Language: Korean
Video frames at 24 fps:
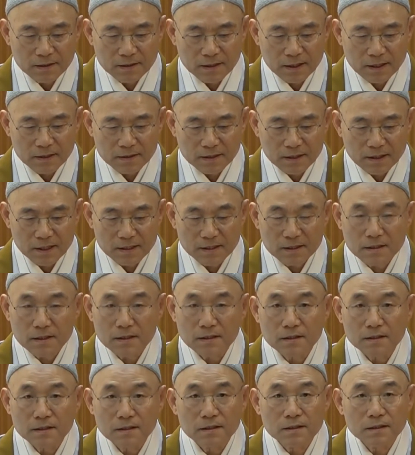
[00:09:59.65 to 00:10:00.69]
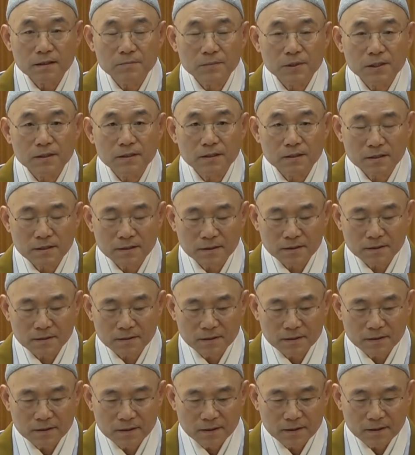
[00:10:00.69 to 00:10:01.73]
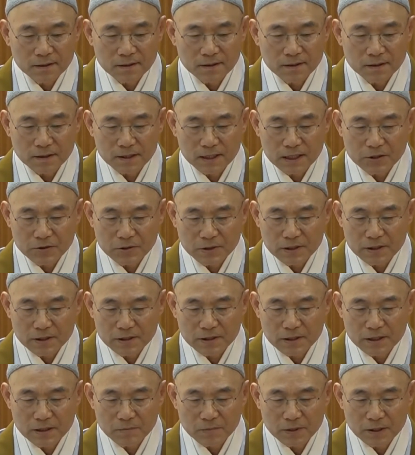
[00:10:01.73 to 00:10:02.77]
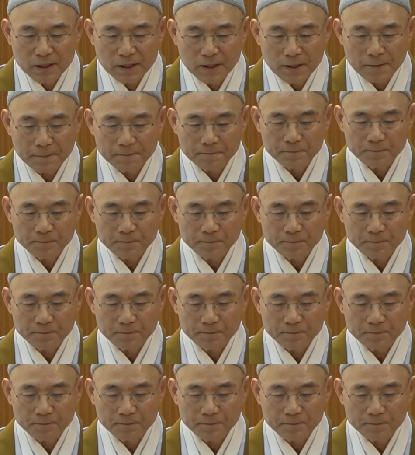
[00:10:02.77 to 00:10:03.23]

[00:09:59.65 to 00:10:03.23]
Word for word: 가득하시기를 먼저 기원을 드립니다.